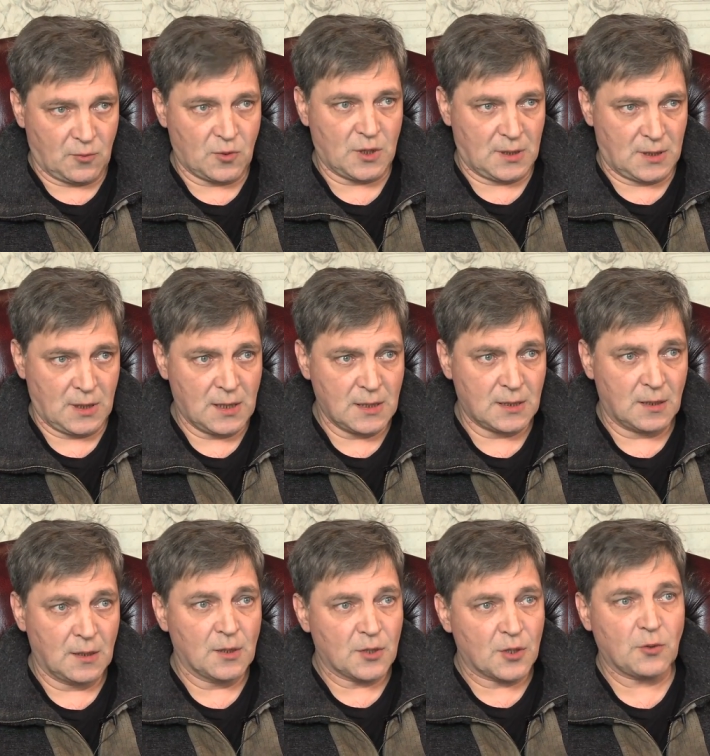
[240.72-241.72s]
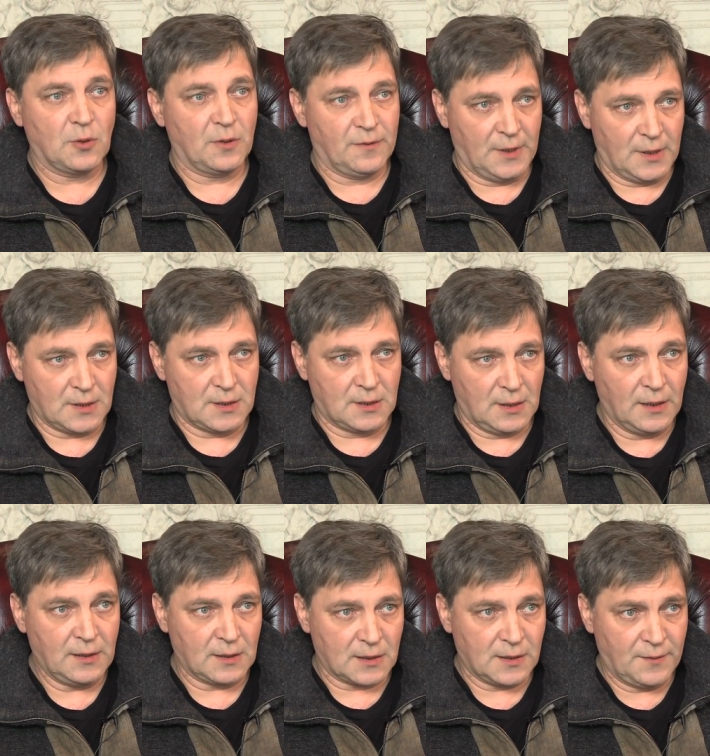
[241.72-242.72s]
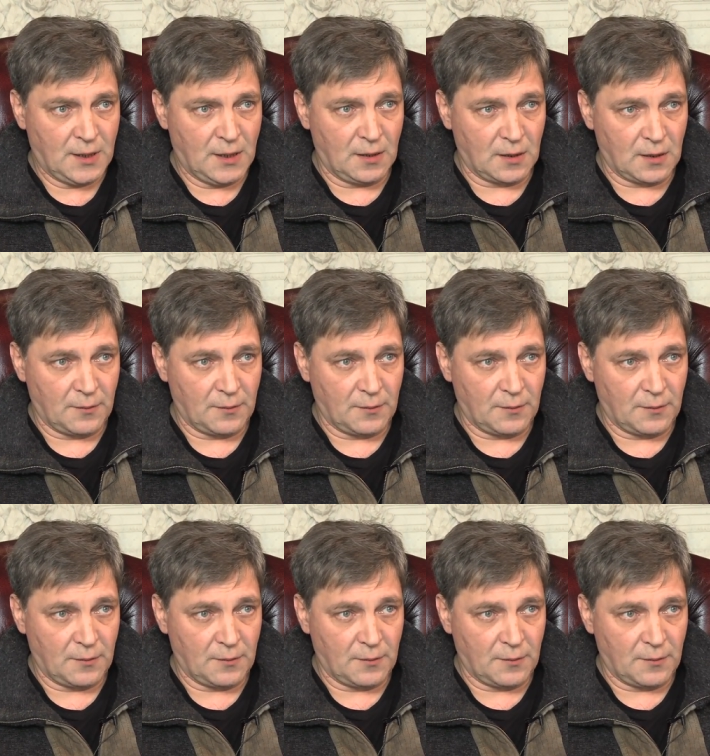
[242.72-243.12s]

уже знать, что является для них святыней.